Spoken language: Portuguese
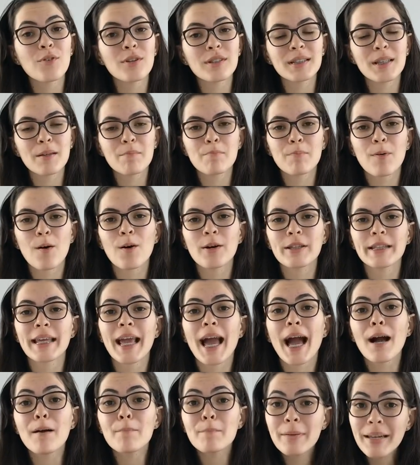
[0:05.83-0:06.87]
você pode
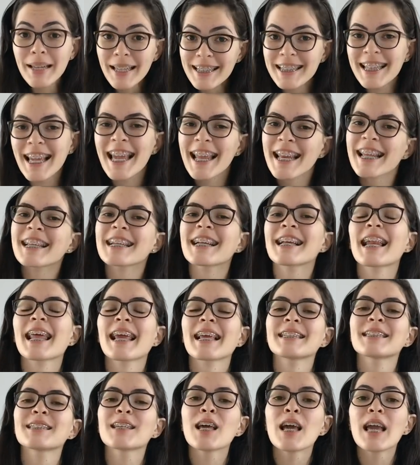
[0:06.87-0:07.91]
aprender
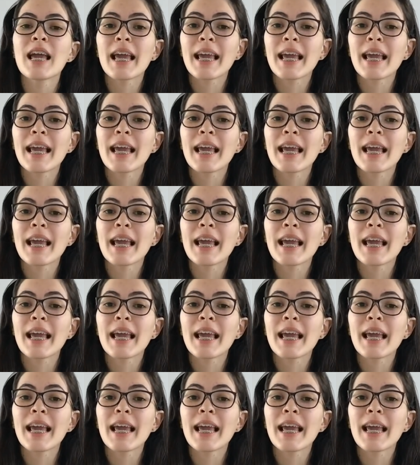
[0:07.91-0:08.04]
inglês